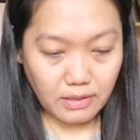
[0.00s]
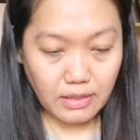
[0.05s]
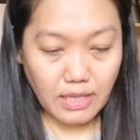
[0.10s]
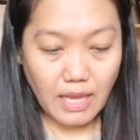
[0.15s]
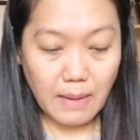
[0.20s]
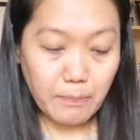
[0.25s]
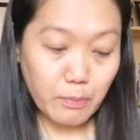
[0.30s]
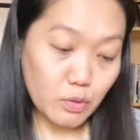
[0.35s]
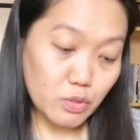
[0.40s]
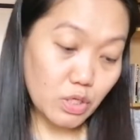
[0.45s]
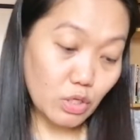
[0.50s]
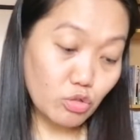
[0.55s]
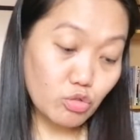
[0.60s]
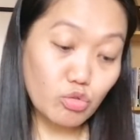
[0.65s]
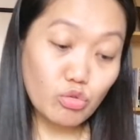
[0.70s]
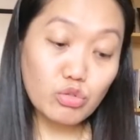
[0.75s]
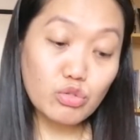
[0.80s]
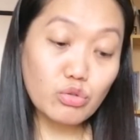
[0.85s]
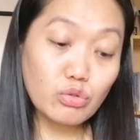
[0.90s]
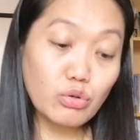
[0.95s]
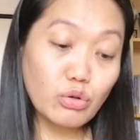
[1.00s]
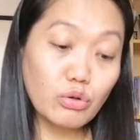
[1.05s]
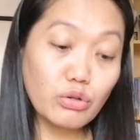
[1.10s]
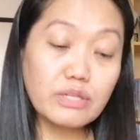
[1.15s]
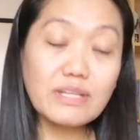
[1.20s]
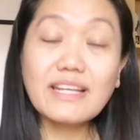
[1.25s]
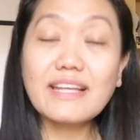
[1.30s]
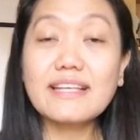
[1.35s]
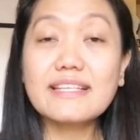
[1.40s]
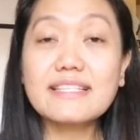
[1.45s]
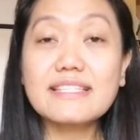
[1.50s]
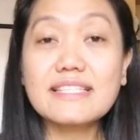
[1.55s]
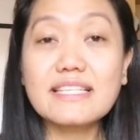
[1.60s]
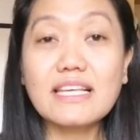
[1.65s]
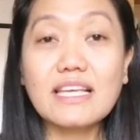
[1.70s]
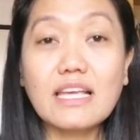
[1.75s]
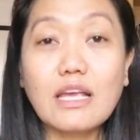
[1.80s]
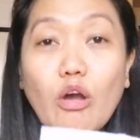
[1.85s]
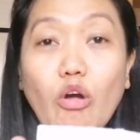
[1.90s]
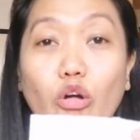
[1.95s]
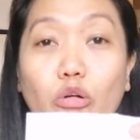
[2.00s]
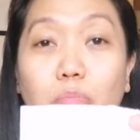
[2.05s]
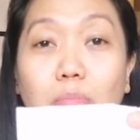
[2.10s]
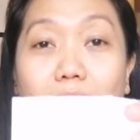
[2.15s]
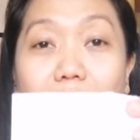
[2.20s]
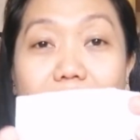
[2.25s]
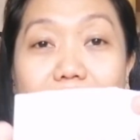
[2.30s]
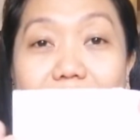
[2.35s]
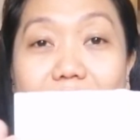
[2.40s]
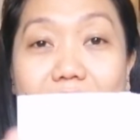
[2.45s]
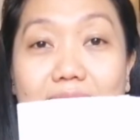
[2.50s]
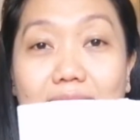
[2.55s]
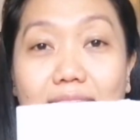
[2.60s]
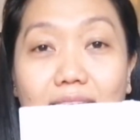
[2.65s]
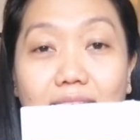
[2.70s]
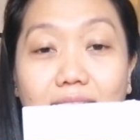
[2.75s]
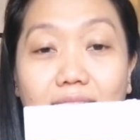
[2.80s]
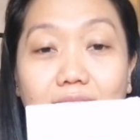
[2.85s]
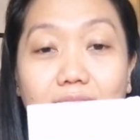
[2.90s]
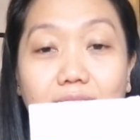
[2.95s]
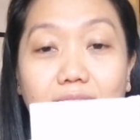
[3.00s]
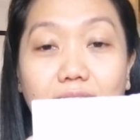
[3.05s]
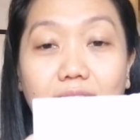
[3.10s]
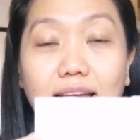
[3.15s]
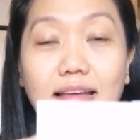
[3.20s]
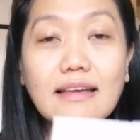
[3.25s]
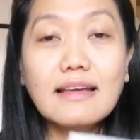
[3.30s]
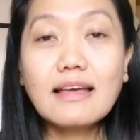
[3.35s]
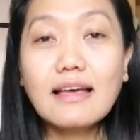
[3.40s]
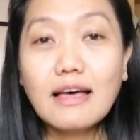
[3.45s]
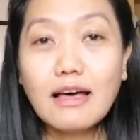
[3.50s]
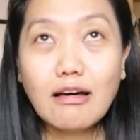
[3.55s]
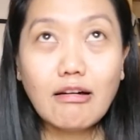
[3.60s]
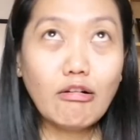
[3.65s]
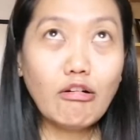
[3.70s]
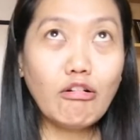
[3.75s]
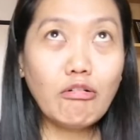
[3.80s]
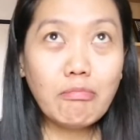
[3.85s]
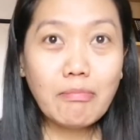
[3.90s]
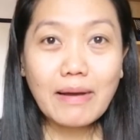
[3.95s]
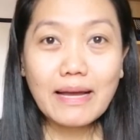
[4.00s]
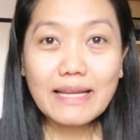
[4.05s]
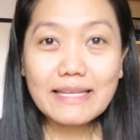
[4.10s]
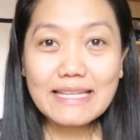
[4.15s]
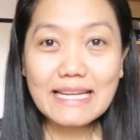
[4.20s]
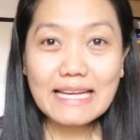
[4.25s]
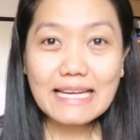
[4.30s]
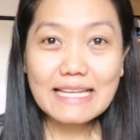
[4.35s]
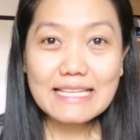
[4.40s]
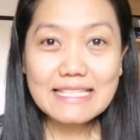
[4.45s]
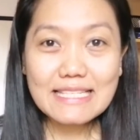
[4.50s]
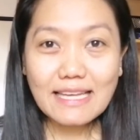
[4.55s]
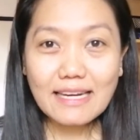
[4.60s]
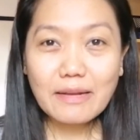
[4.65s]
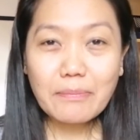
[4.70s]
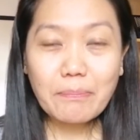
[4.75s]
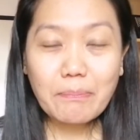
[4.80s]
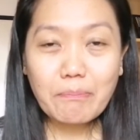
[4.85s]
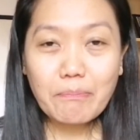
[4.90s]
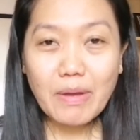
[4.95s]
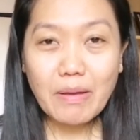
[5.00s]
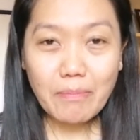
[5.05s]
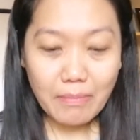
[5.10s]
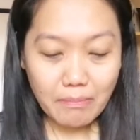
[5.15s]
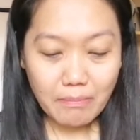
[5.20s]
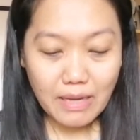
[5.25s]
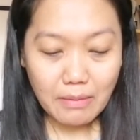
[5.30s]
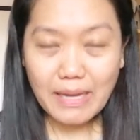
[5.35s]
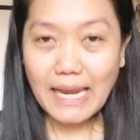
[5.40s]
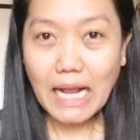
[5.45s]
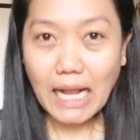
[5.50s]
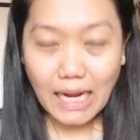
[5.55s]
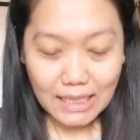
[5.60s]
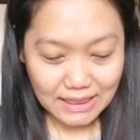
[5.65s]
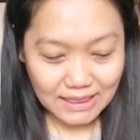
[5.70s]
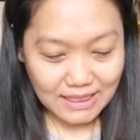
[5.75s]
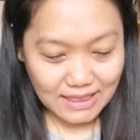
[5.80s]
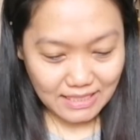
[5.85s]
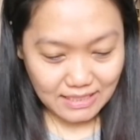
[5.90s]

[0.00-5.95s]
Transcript: Tapos, ang susunod is si Om Adila. Om Adila Sarip Mam Malangkat.